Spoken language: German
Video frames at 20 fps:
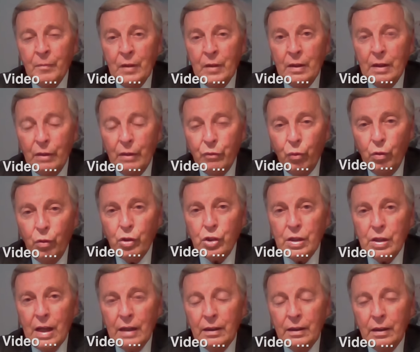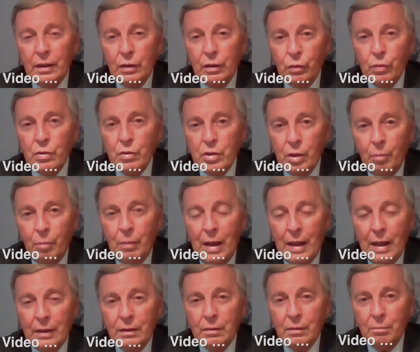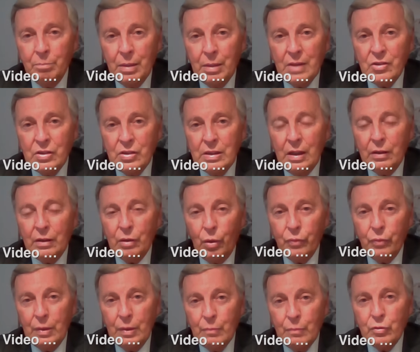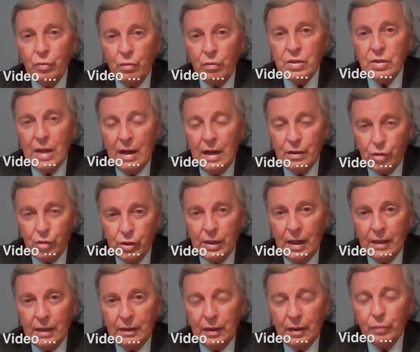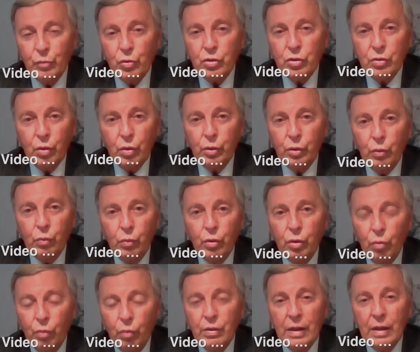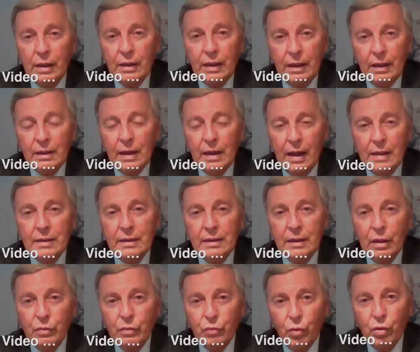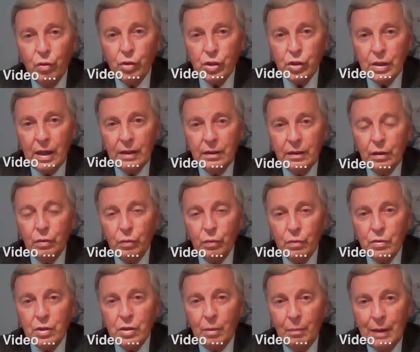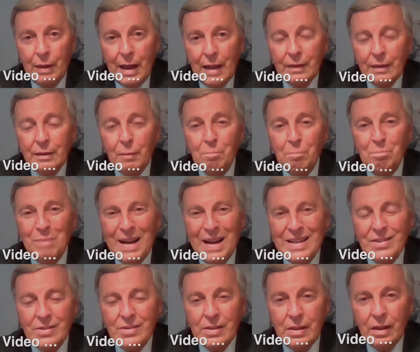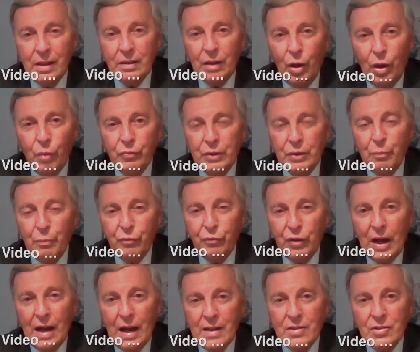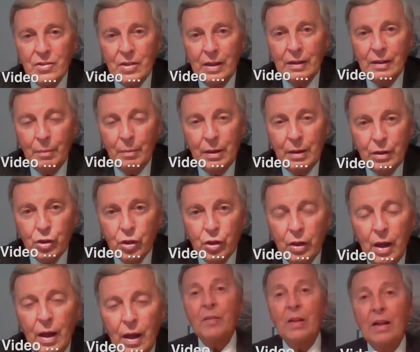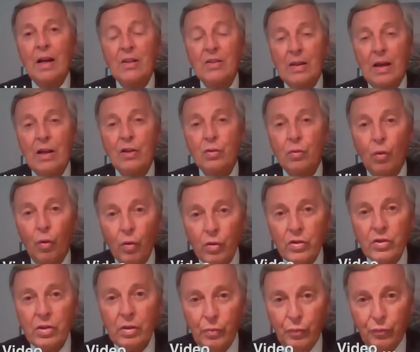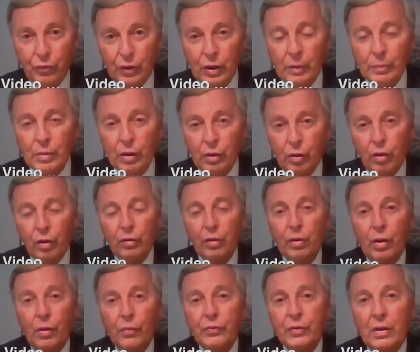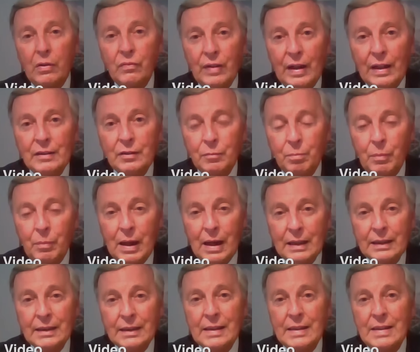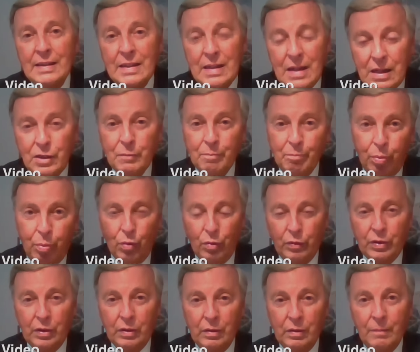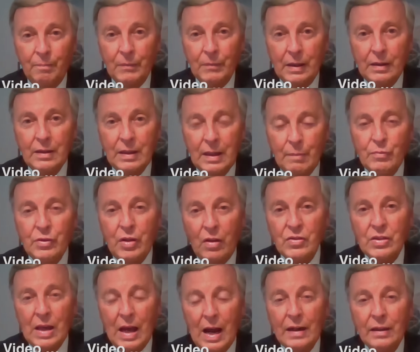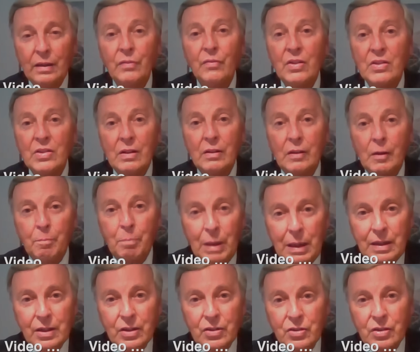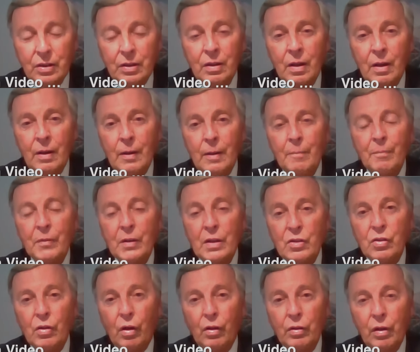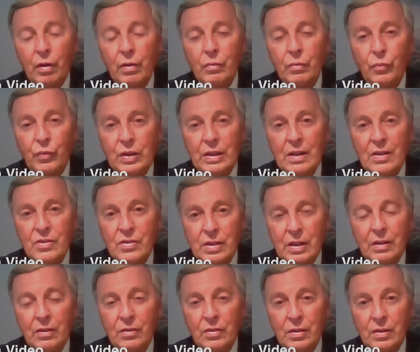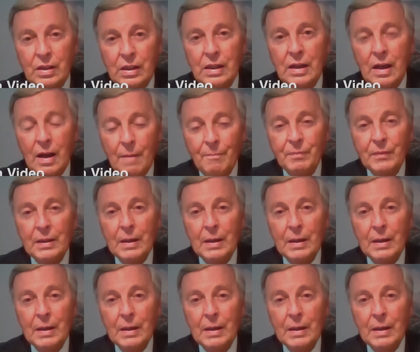der Wohlstand in unserem Land basiert auf dem Sozialstaat. Dann muss doch die Union dagegen halten. Der Wohlstand in unserem Land basiert auf dem Fleiß der Menschen. Das heißt, unsere Firmen können auf den Weltmärkten nicht punkten, indem sie sagen, wir sind die billigsten, sondern wir sind die